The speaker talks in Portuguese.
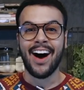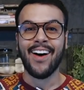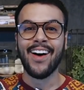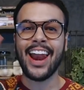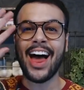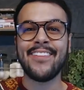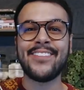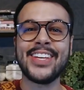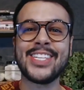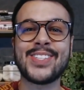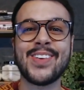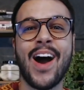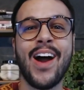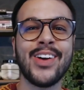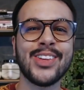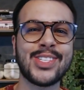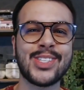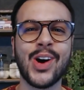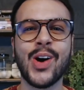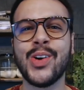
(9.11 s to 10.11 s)
Olá pessoal,
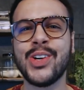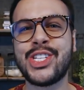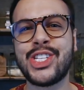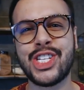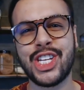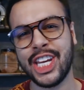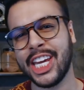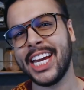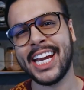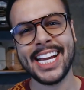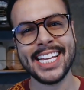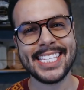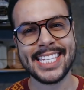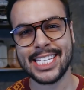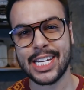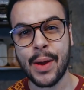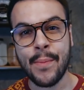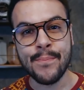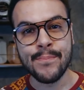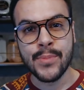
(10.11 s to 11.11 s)
eu sou o Tiga,
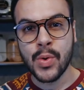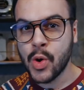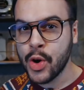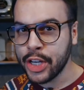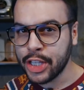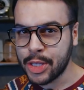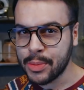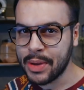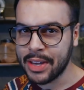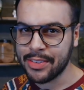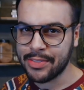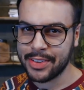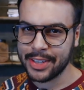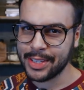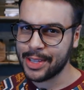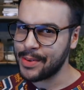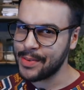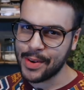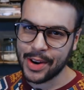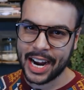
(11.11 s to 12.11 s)
seja muito
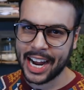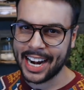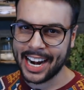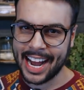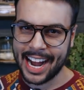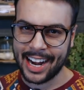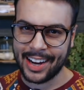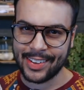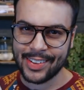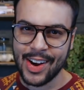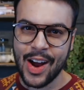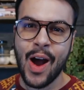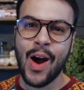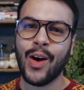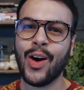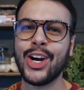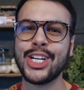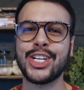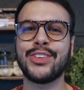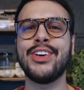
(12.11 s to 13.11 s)
bem-vindo ao meu canal.
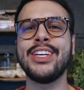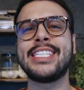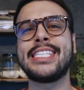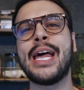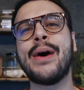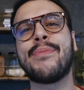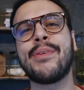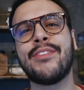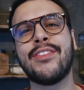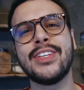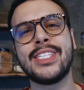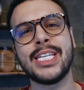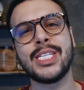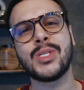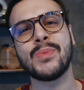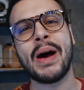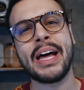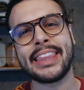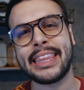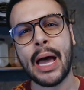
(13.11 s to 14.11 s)
Hoje eu vou ensinar para
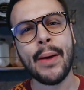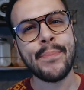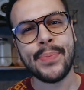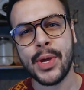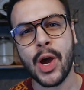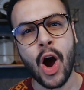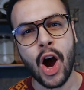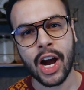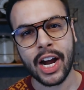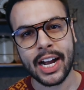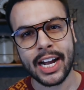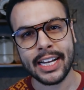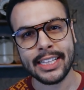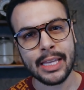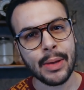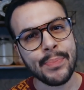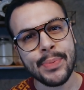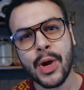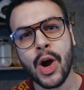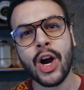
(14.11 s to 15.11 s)
vocês uma tapioca.
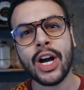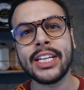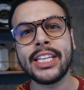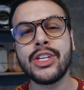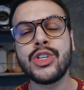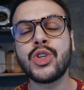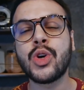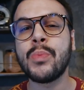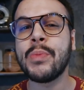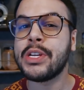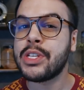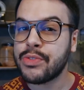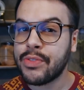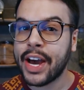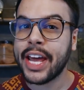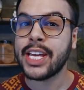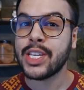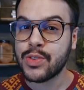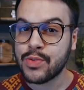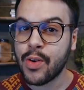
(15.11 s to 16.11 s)
Tapioca dá de comer de
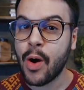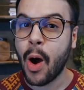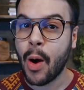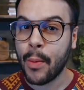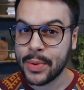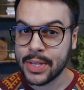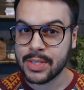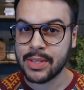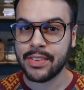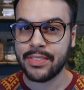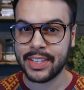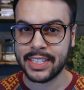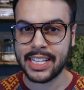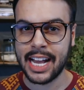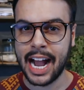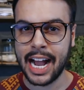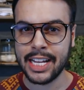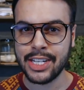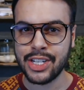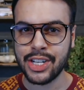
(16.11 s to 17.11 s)
várias formas, na é
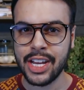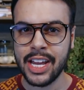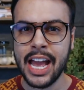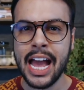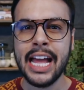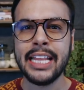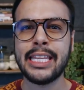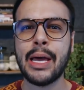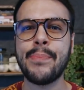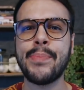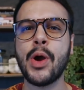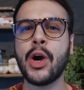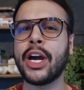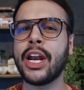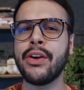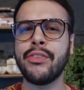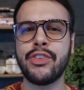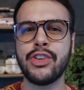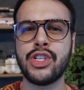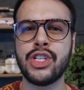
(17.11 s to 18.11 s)
verdade.
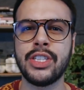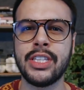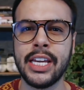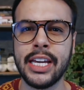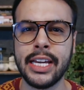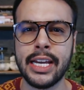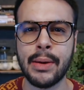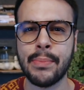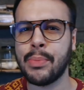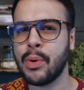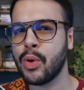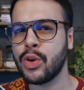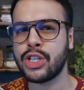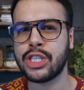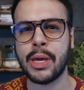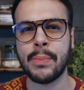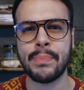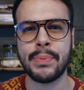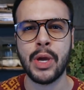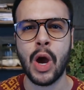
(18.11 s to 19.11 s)
Tapioca na frigideira, bolo de
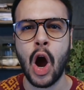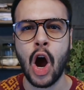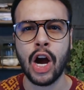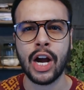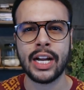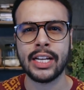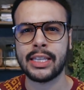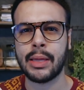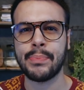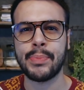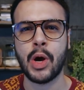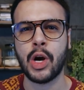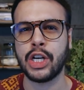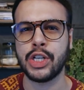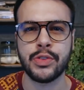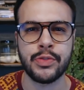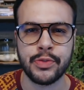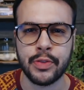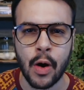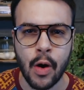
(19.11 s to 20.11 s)
tapioca,
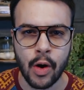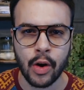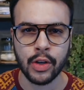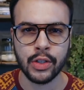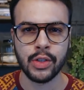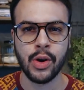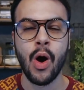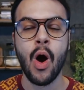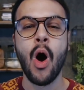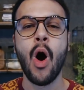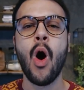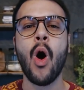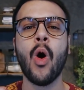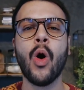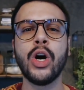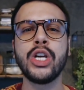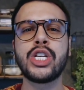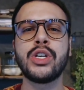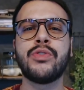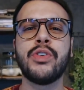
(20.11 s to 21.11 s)
tapioca de forno.
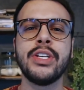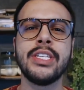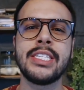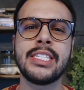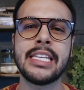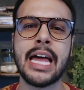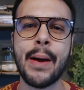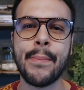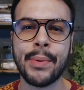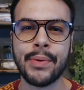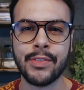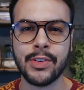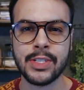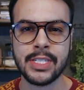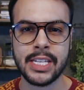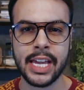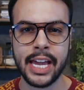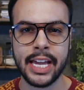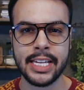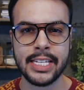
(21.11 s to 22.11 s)
Hoje eu vou ensinar para
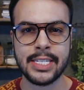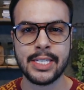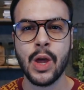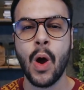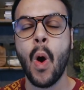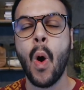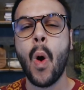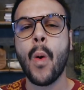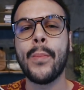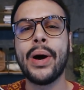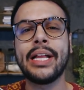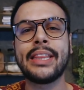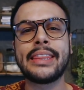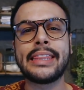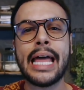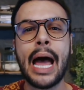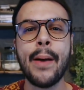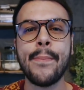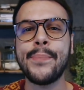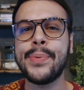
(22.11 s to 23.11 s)
vocês uma
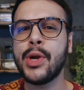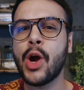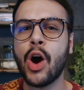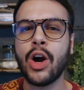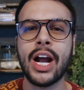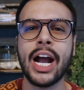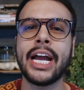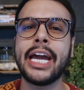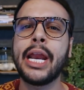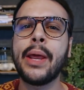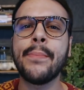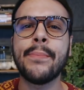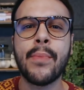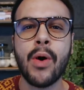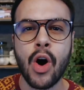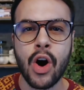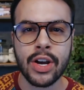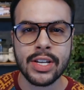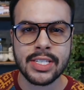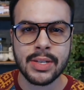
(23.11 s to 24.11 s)
tapioca
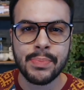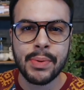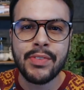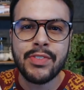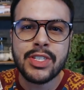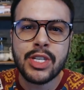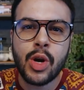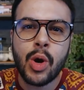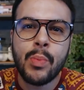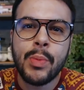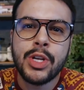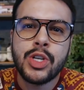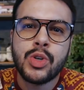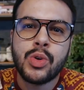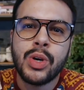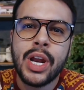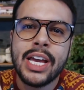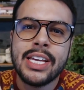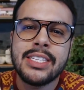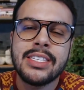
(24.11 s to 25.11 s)
cremosa para você comer de
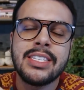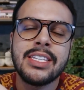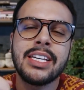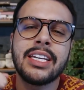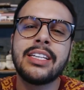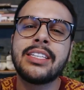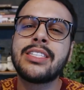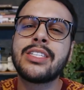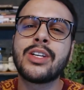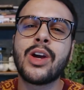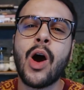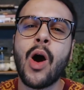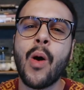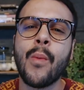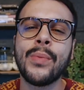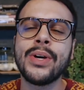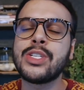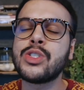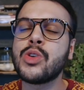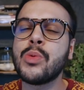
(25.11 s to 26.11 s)
colherzinha assim, ó,
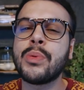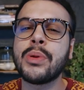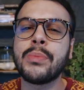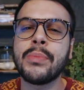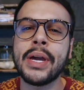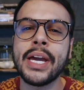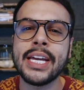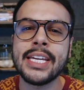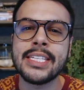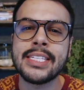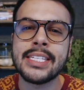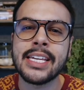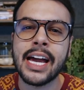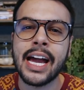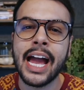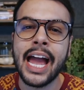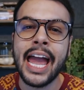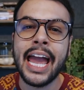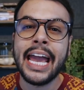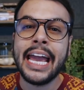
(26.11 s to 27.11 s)
uma sobremesa
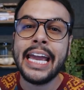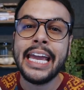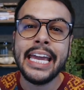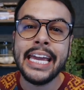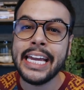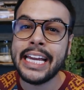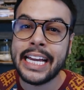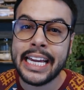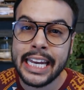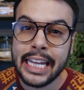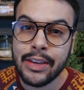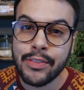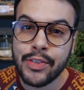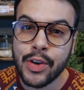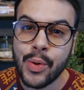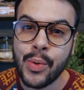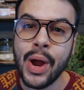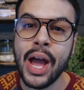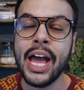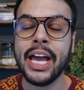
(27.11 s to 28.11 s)

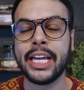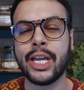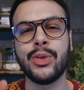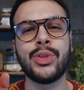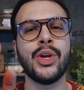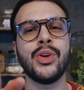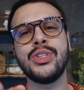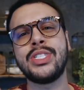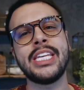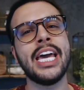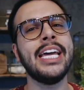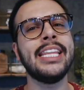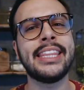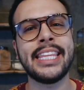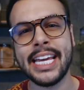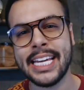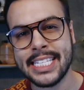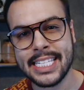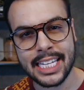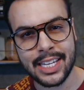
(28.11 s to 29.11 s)
incrível que eu tenho
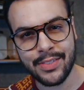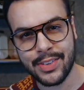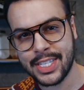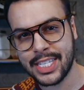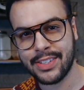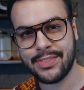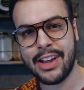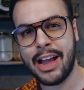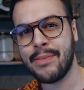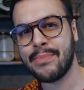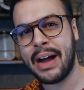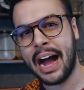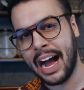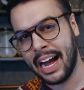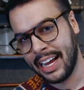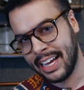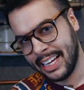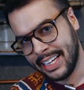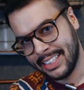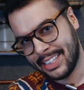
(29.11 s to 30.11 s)
certeza que você vai
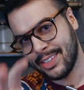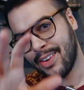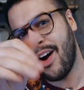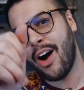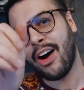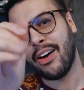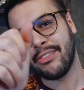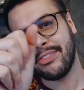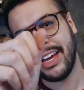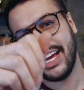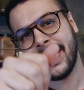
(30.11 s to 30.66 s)
amar. Então, ó, vem